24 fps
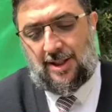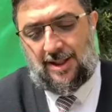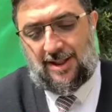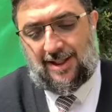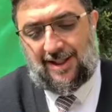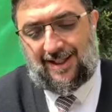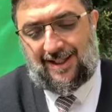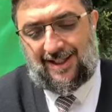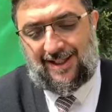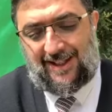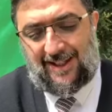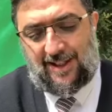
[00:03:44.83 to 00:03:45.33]

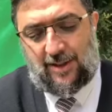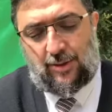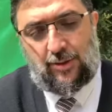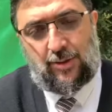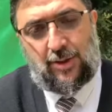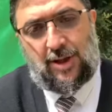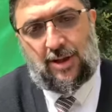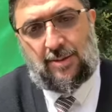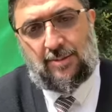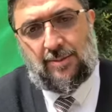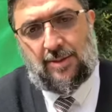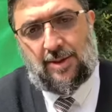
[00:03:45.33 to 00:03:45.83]

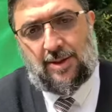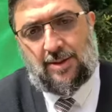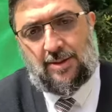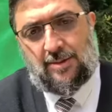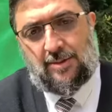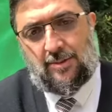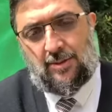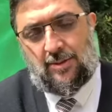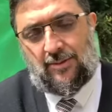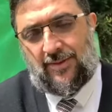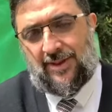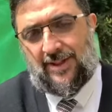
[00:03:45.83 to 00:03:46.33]
Yegorem.
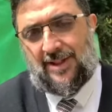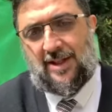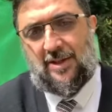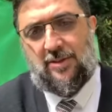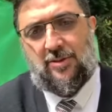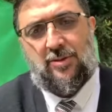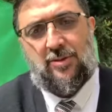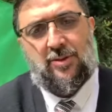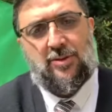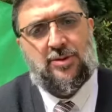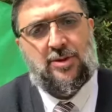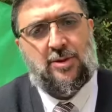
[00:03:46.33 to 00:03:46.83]
On va
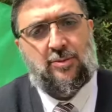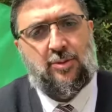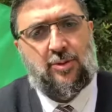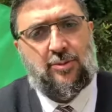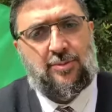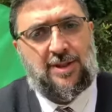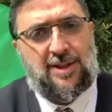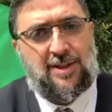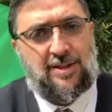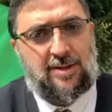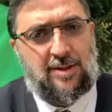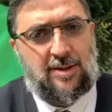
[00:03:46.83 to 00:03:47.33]
traduire dans un
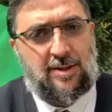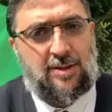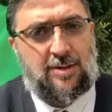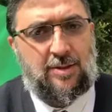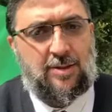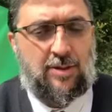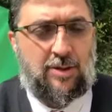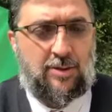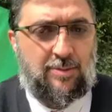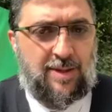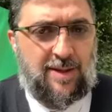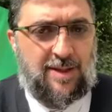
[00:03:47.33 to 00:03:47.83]
premier temps,
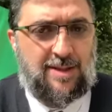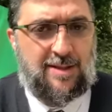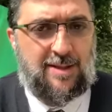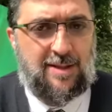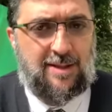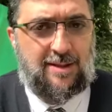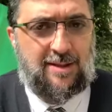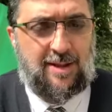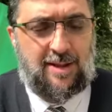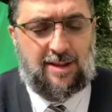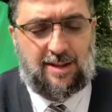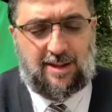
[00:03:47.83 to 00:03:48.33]
comme un
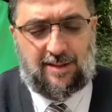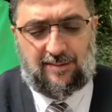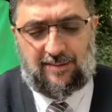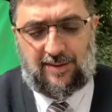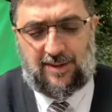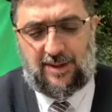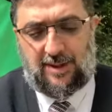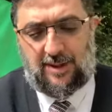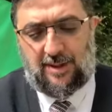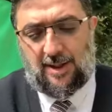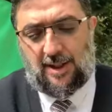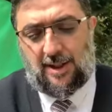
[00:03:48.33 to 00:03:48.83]
certain
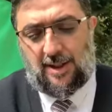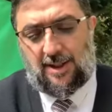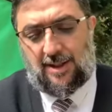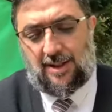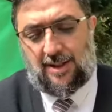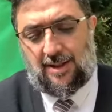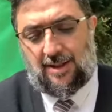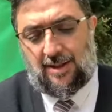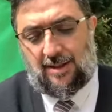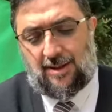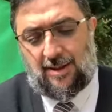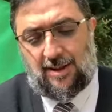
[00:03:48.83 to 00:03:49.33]
avis,
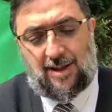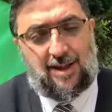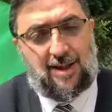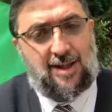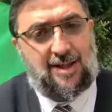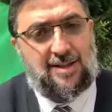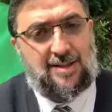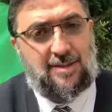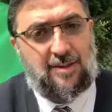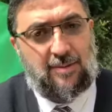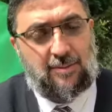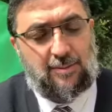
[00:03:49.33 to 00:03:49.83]
euh,
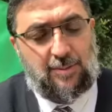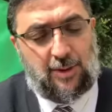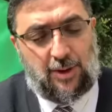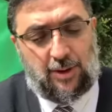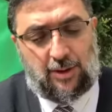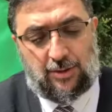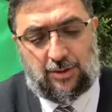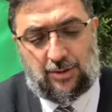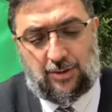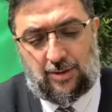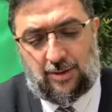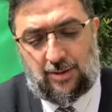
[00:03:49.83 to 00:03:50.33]
les
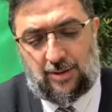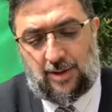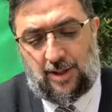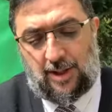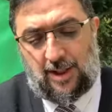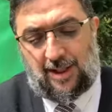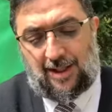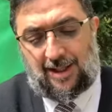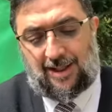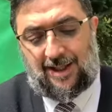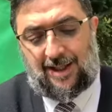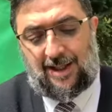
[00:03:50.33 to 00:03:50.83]
emporte.
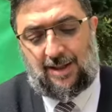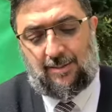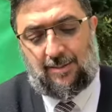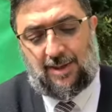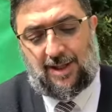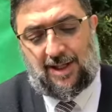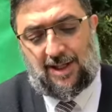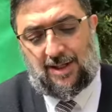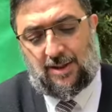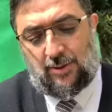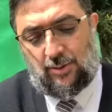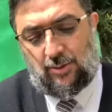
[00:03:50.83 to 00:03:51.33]
Qui met
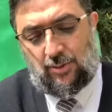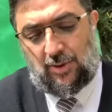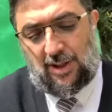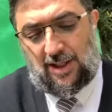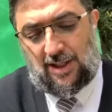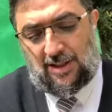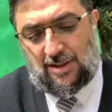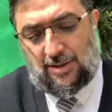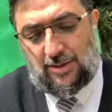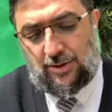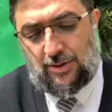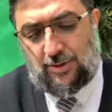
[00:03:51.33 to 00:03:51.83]
à nous la
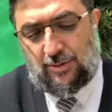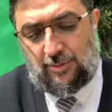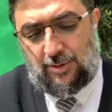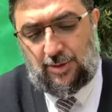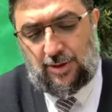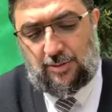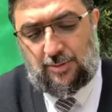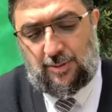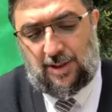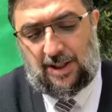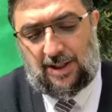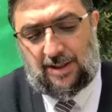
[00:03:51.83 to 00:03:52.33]
Asot
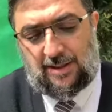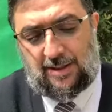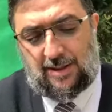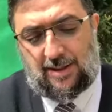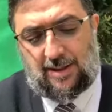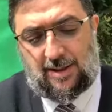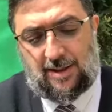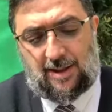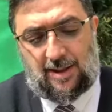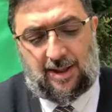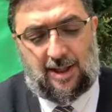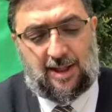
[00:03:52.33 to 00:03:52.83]

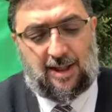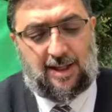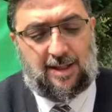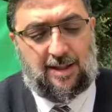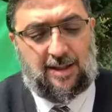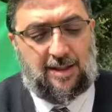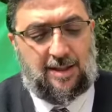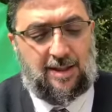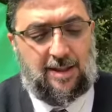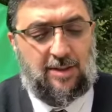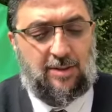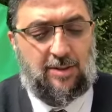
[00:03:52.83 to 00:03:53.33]
car
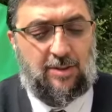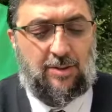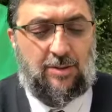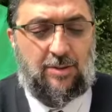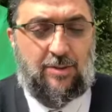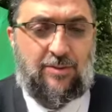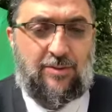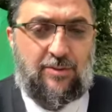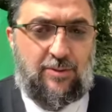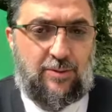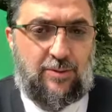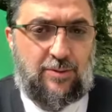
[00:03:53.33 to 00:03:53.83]
il
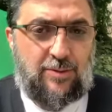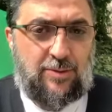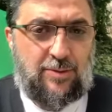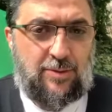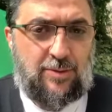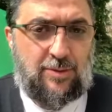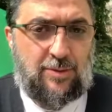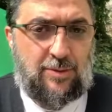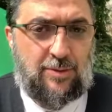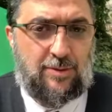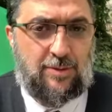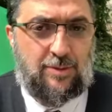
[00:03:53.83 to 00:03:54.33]
refuse
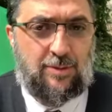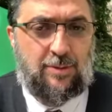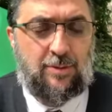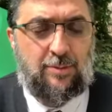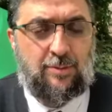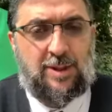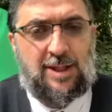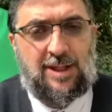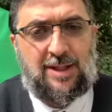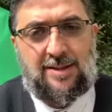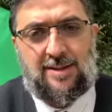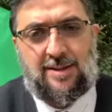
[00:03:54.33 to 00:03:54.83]
de
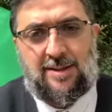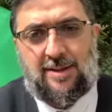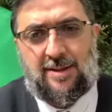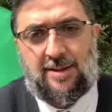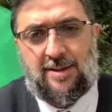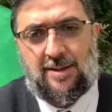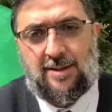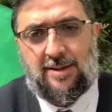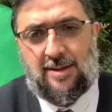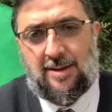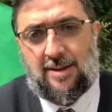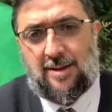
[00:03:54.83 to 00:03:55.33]

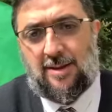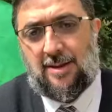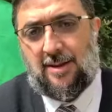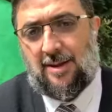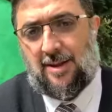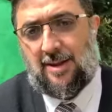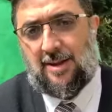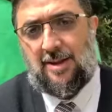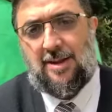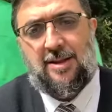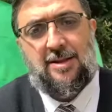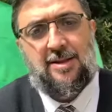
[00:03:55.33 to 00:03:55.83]
pratiquer
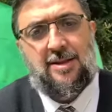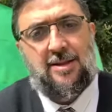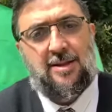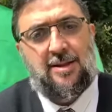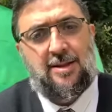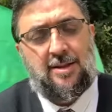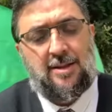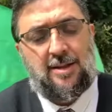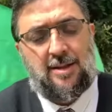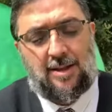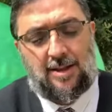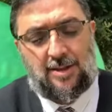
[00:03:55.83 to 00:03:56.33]
l'équité,
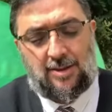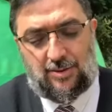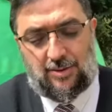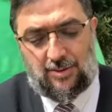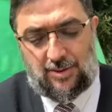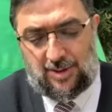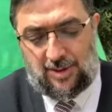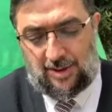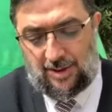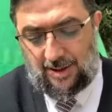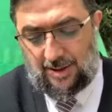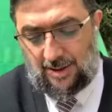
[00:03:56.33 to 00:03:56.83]
la
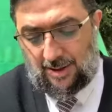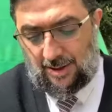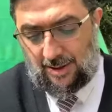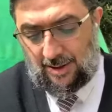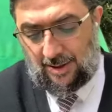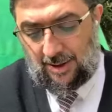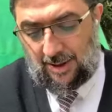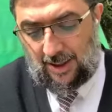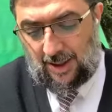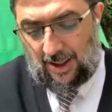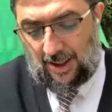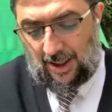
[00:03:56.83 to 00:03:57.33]
justice.
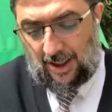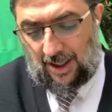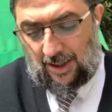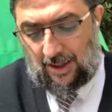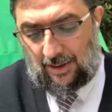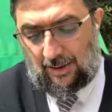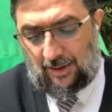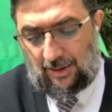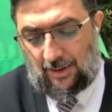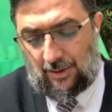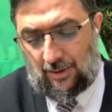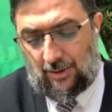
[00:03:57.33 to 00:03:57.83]

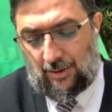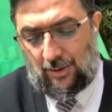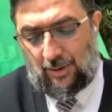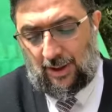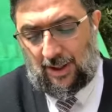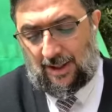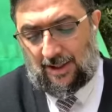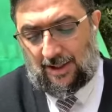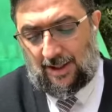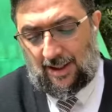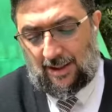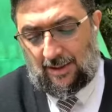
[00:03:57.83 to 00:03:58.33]
Alors le
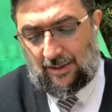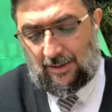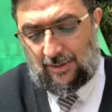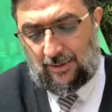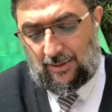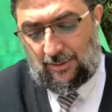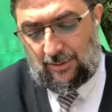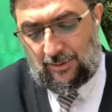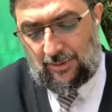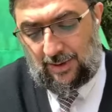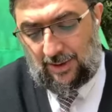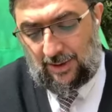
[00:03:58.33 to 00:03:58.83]
Radak
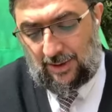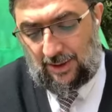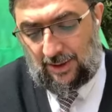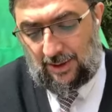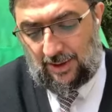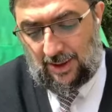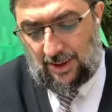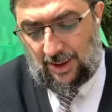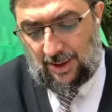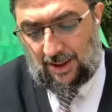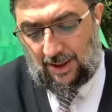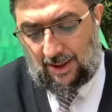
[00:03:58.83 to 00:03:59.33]
nous dit
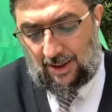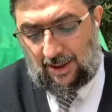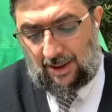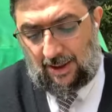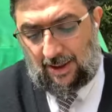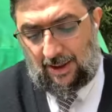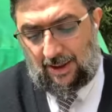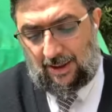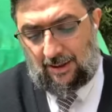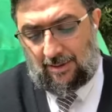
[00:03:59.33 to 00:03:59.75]
qui,